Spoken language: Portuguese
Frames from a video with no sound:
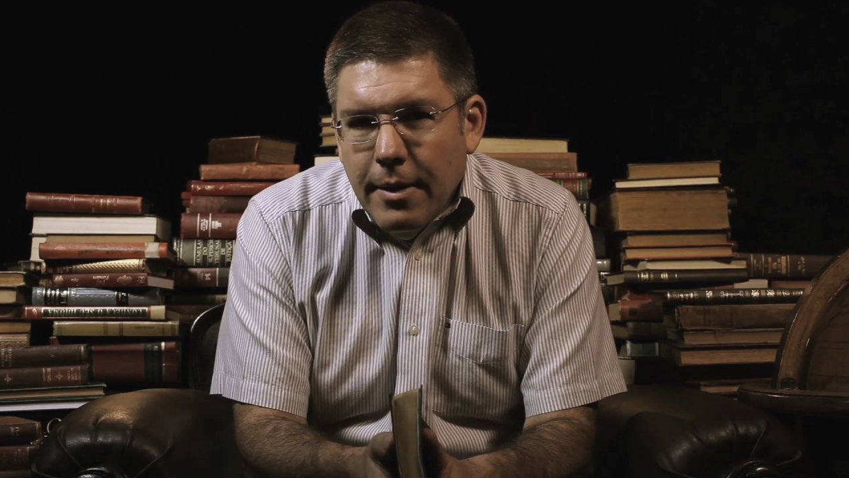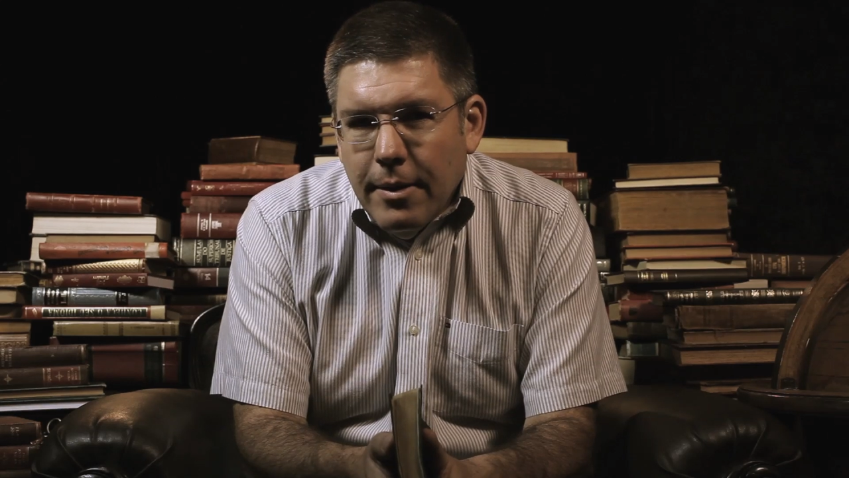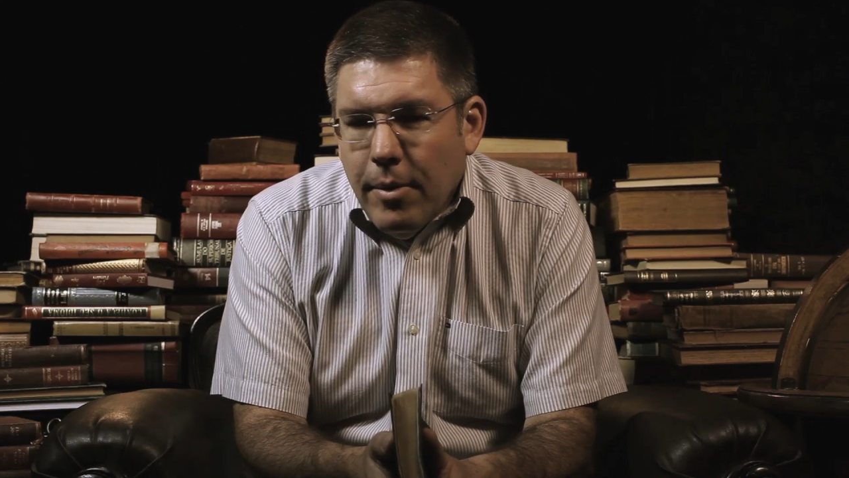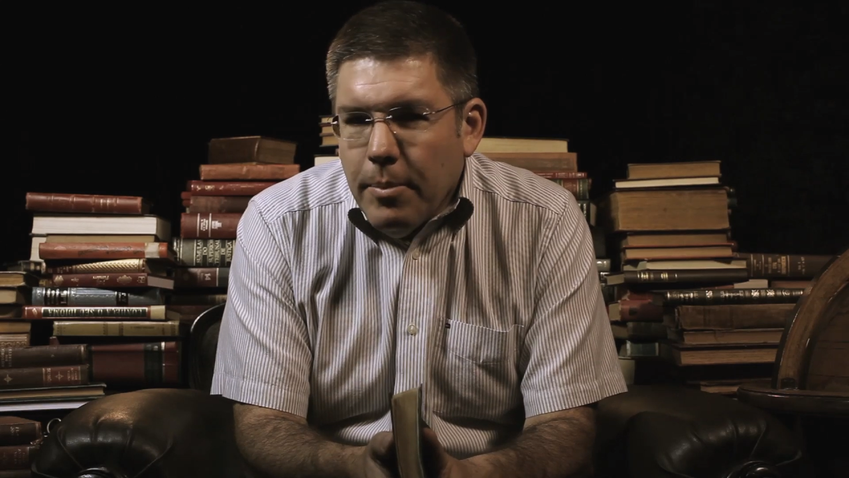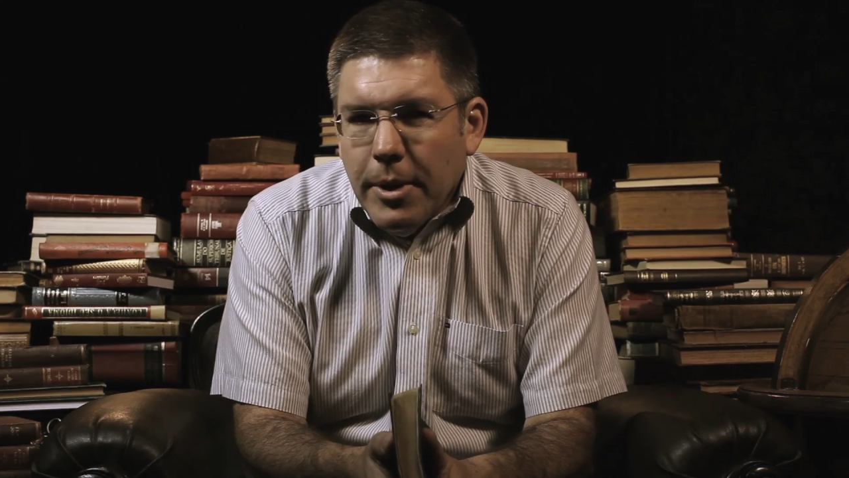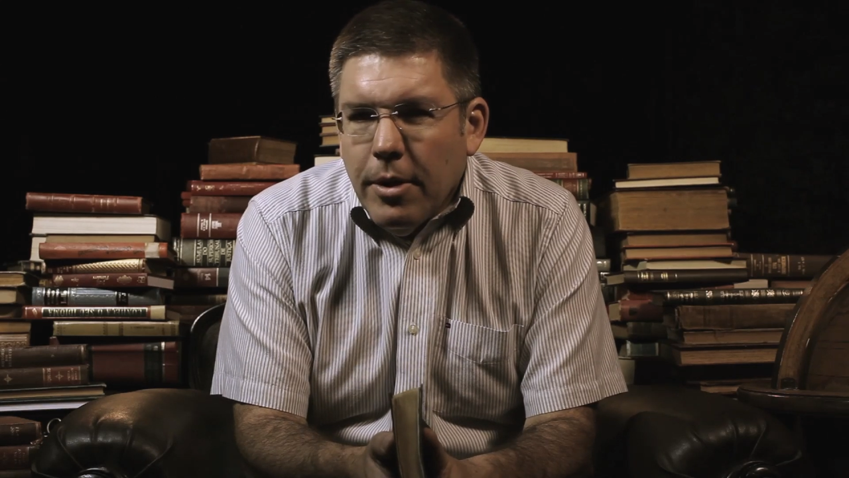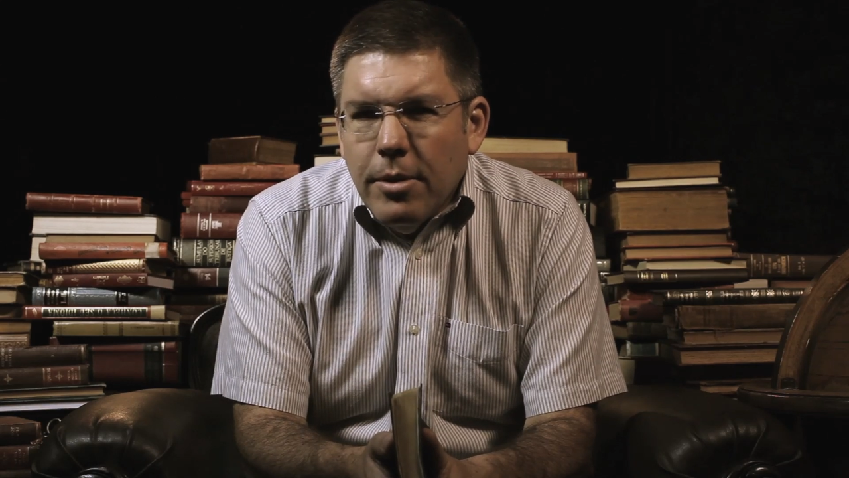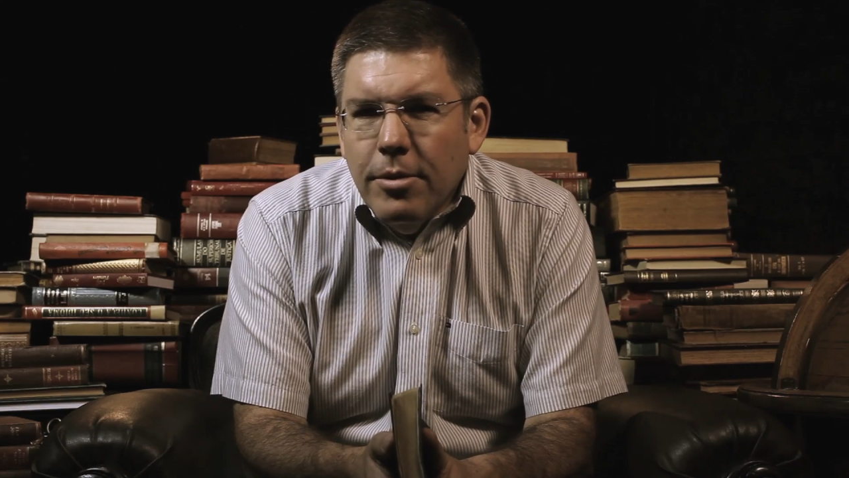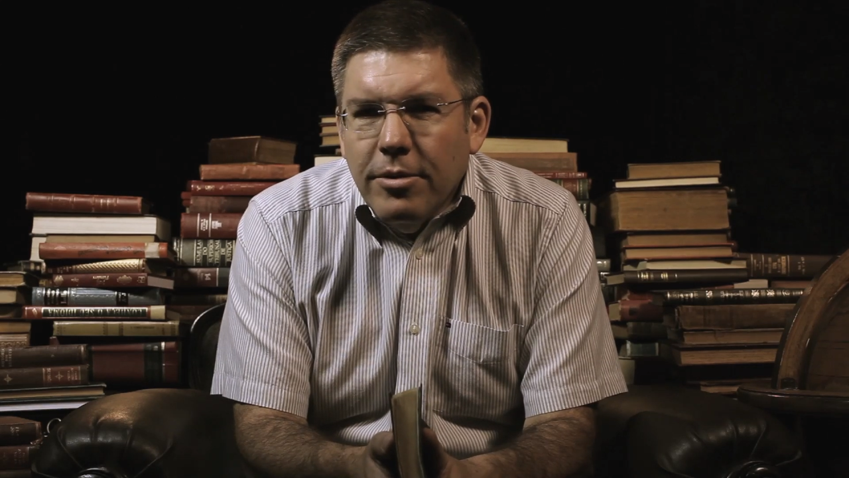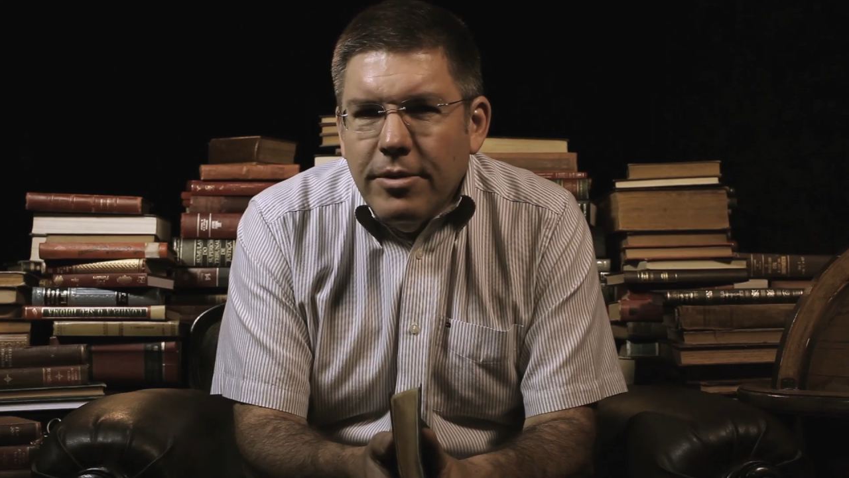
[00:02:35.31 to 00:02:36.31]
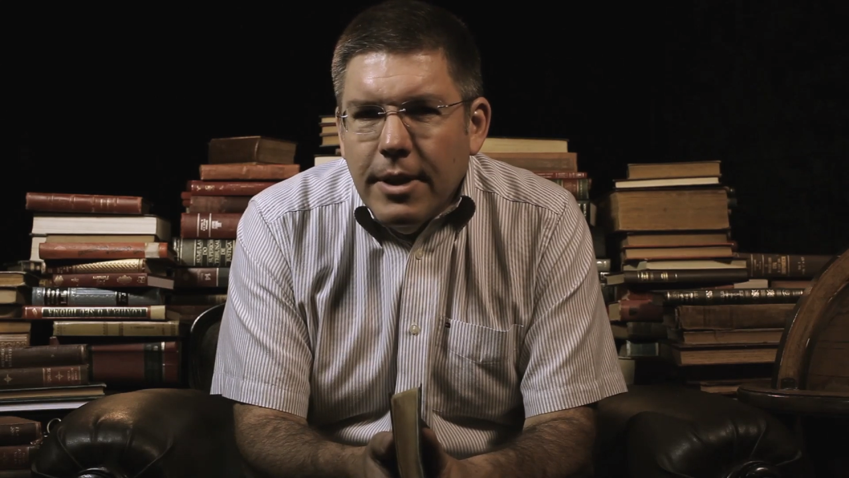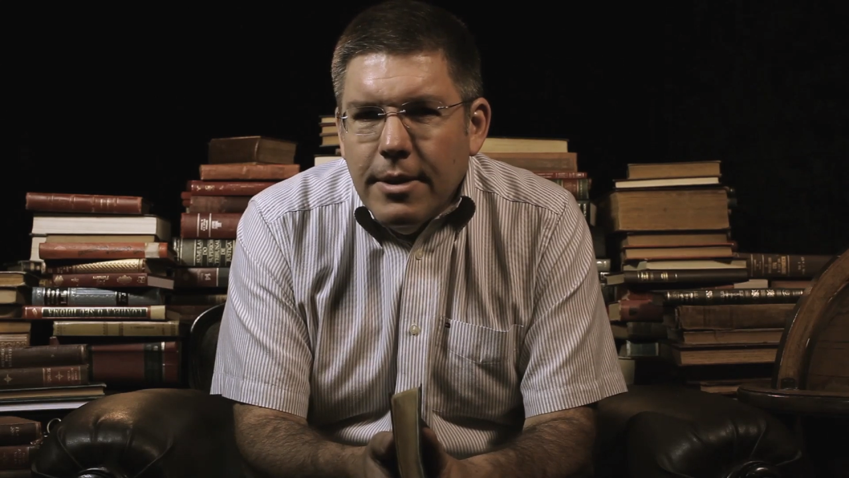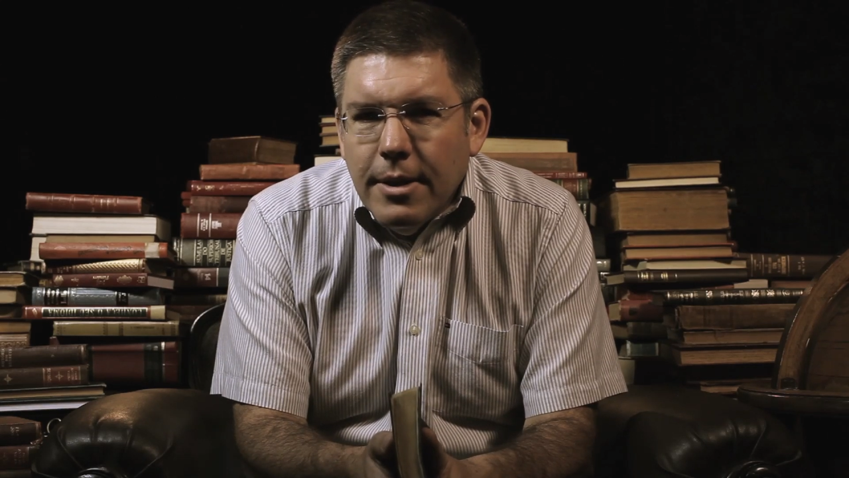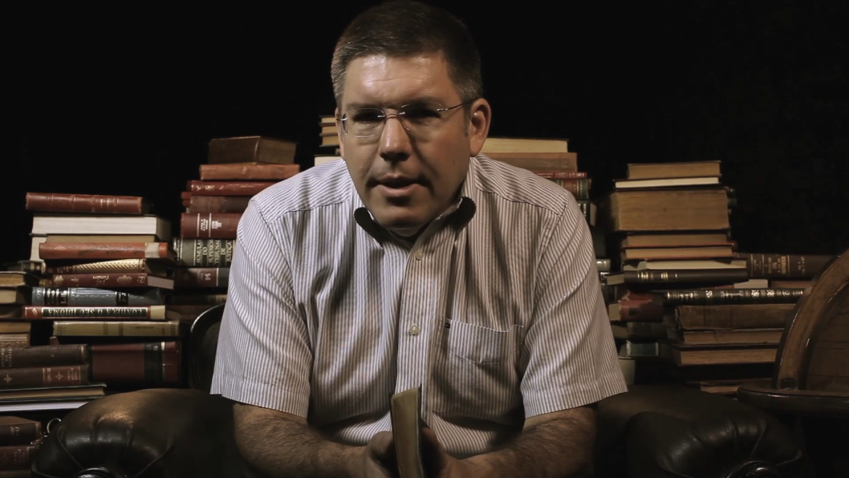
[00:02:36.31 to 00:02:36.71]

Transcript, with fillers: Não há a menor dúvida de